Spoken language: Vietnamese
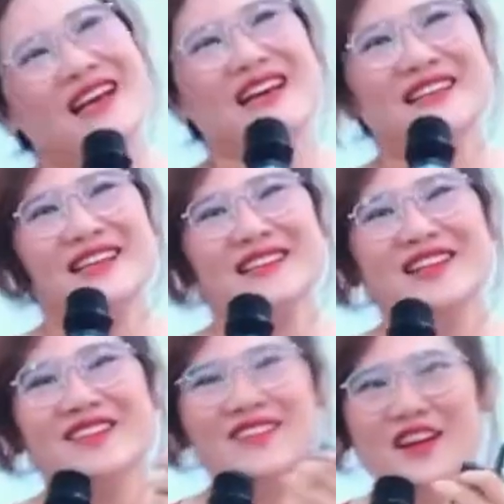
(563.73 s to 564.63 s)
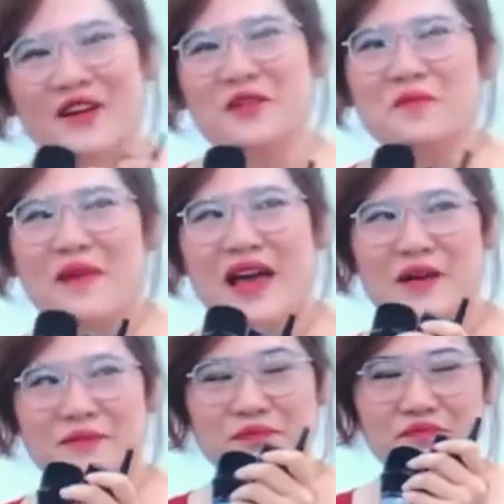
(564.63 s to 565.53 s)
cái cái từ ngữ
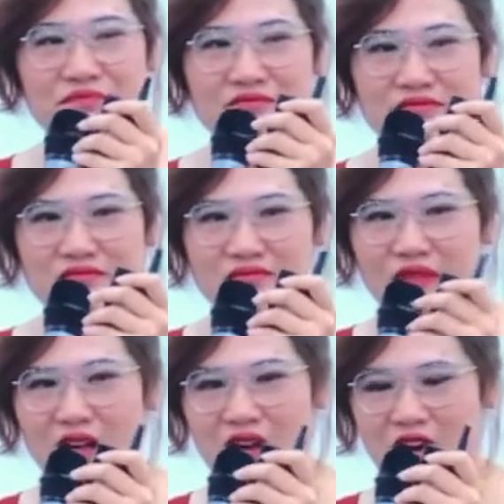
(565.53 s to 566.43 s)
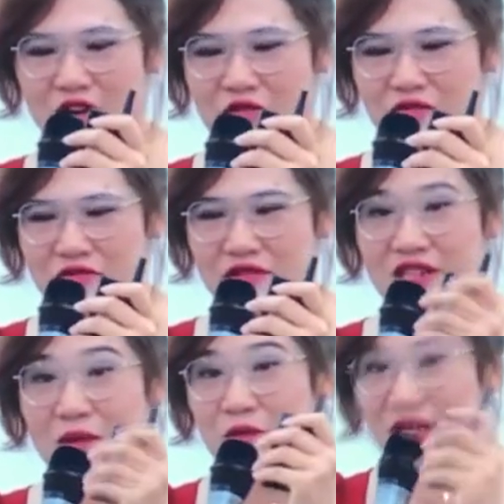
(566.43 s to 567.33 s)
mà uh,
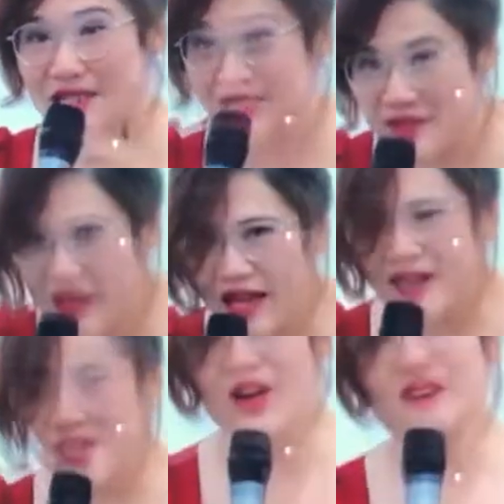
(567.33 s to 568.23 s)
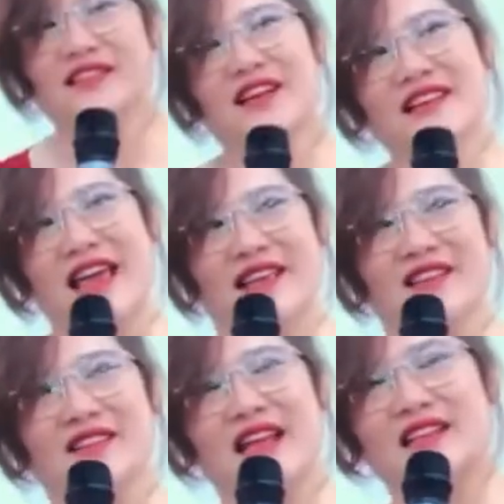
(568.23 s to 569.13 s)
fingerprint đó nó
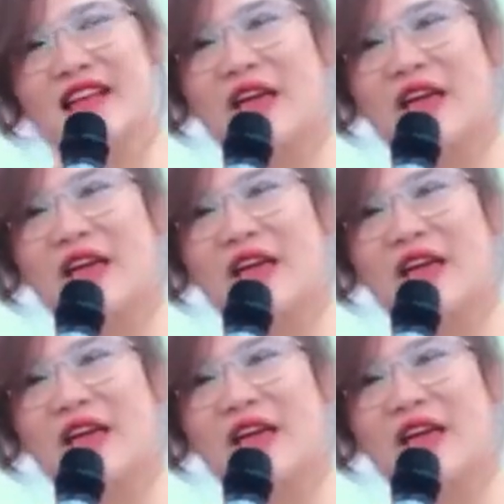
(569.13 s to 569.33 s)
dạng như là